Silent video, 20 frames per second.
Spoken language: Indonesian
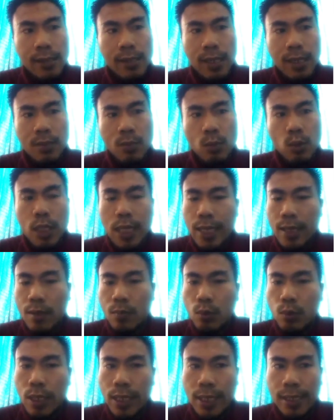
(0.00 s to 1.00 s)
dengan
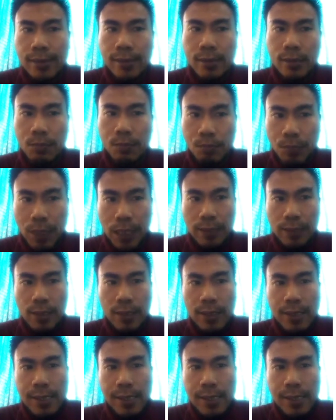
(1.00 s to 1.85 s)
budaya-budaya setempat,